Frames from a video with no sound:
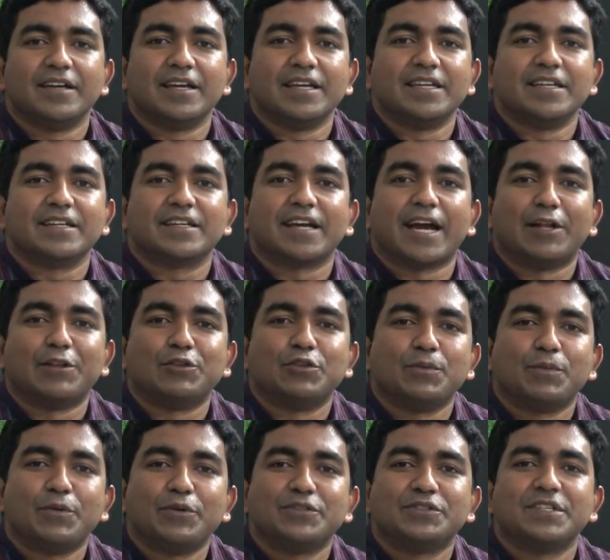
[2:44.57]
এই খাদ্য
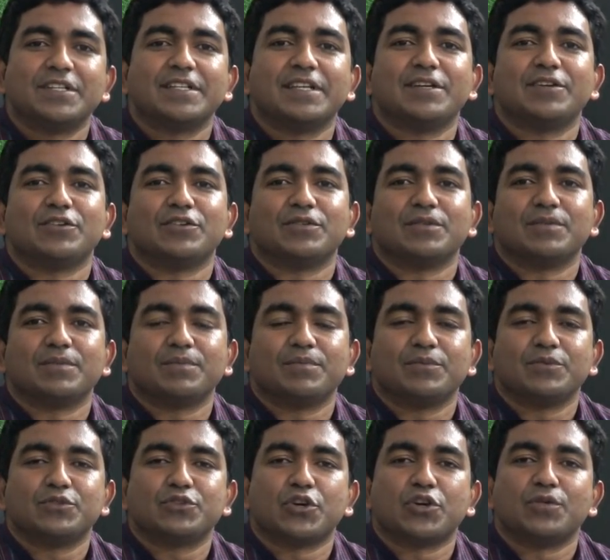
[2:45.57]
পরিস্থিতির
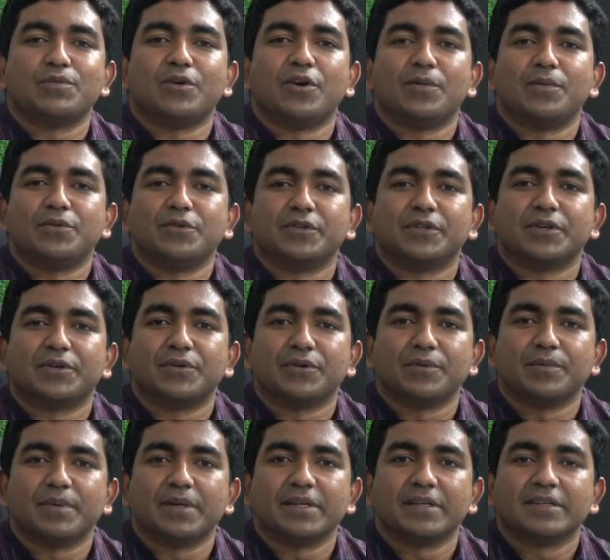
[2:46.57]
চরম অবনতি
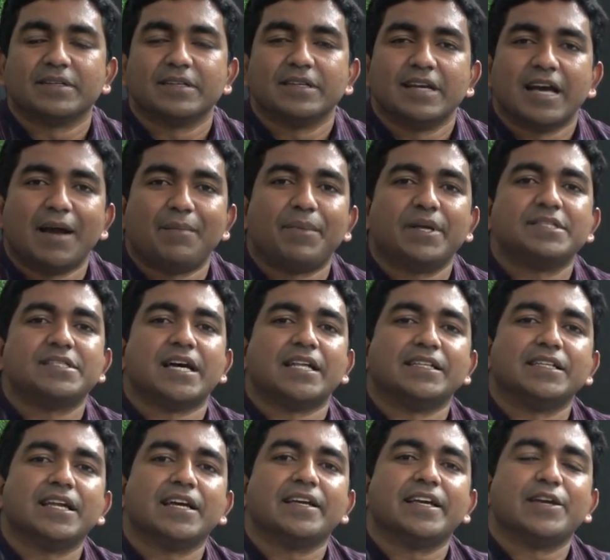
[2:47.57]
ঘটবে আমরা
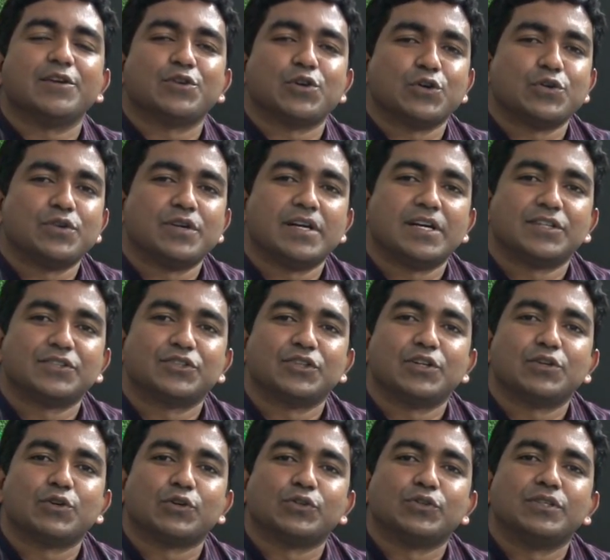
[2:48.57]
জানি না এই করোনা
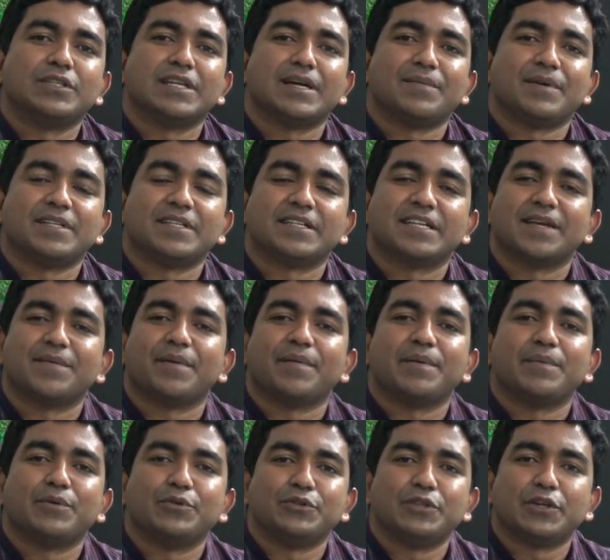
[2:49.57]
আসলে কতদিন আমাদেরকে
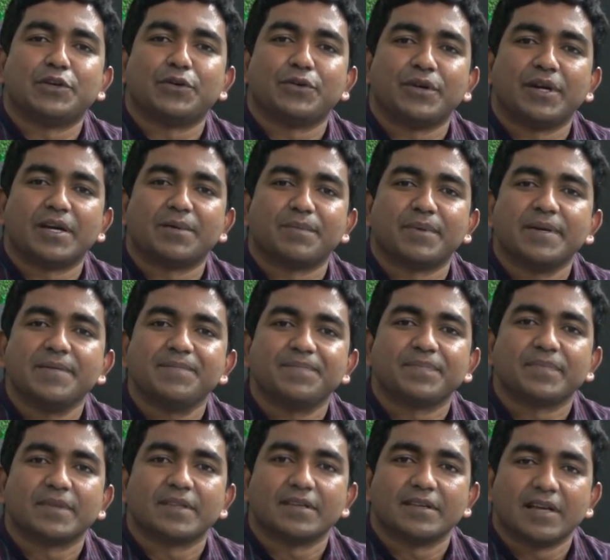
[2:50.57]
এভাবে বন্দি করে রাখবে
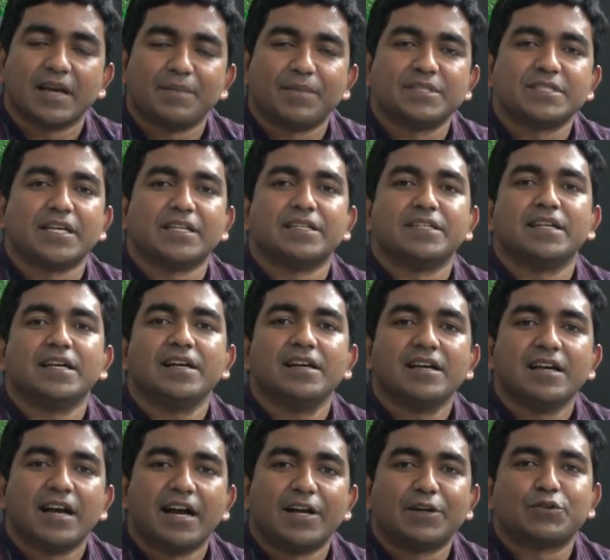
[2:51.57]
আমরা জানি না
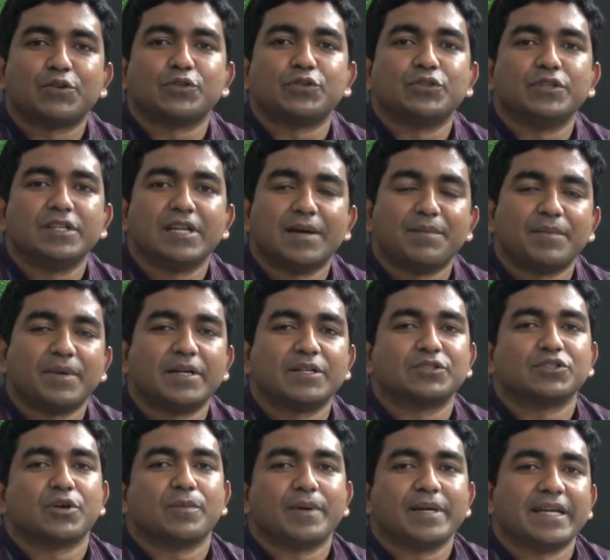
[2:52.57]
আর কতদিন আমরা
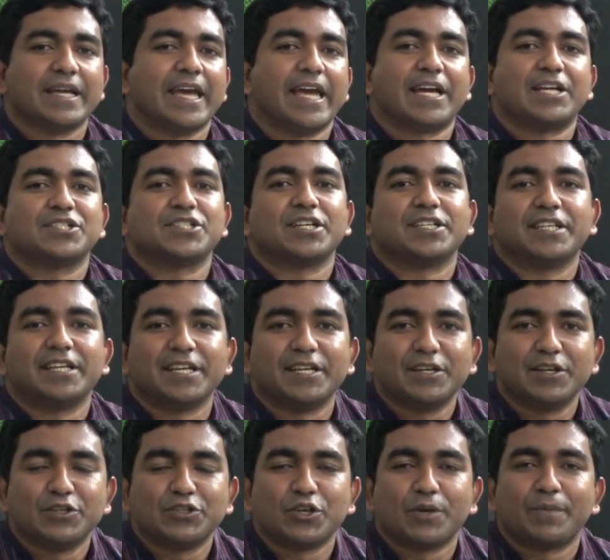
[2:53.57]
সবাই একসাথে
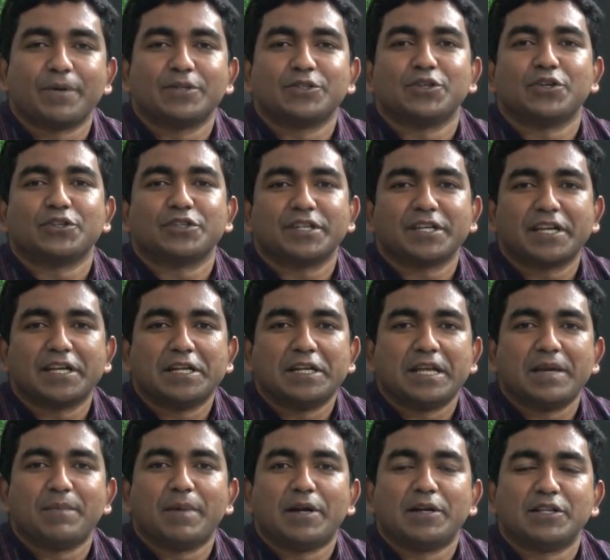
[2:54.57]
সব কৃষকদেরকে
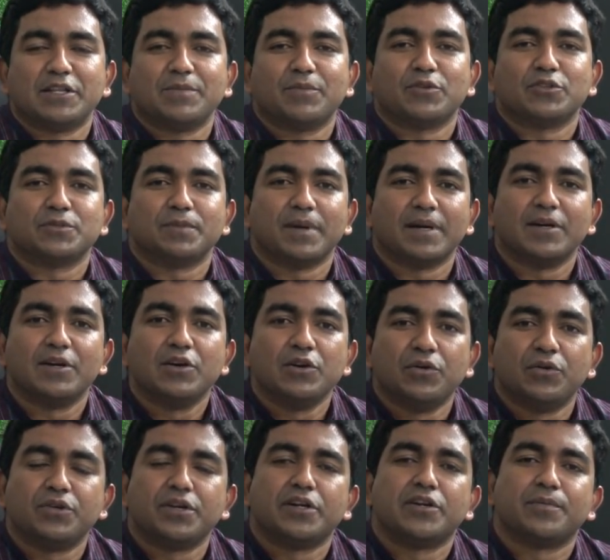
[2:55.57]
নিয়ে মাঠ দিবস বা
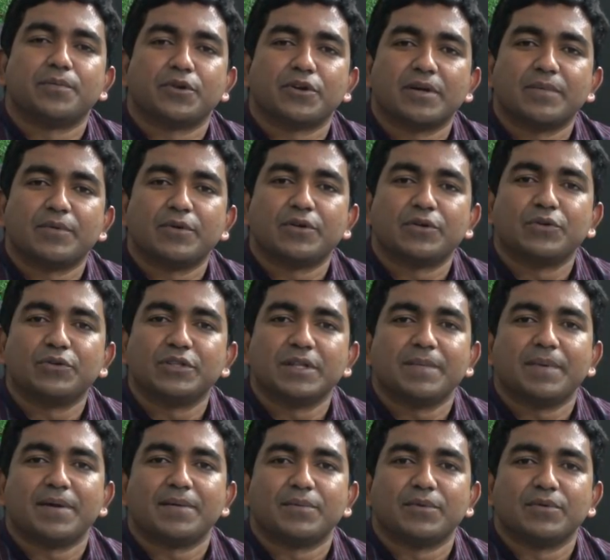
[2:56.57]
অন্যান্য প্রোগ্রামগুলো করতে
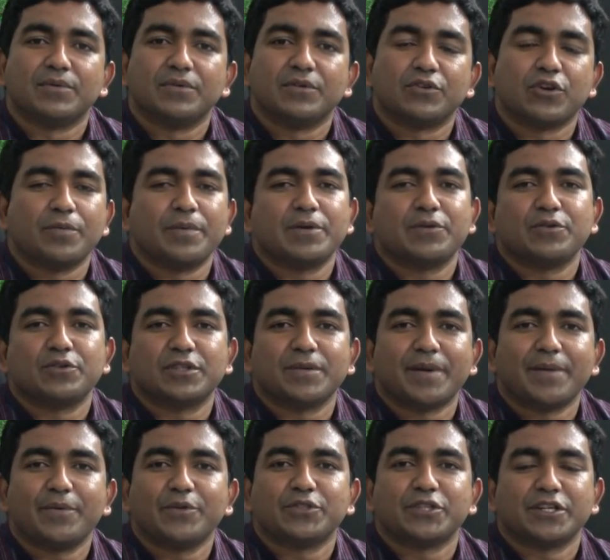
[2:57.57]
পারবো কবে করতে
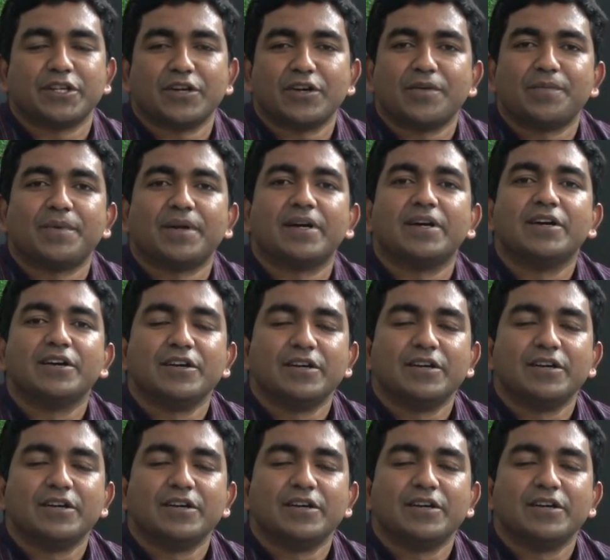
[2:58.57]
পারবো সেটাও আমরা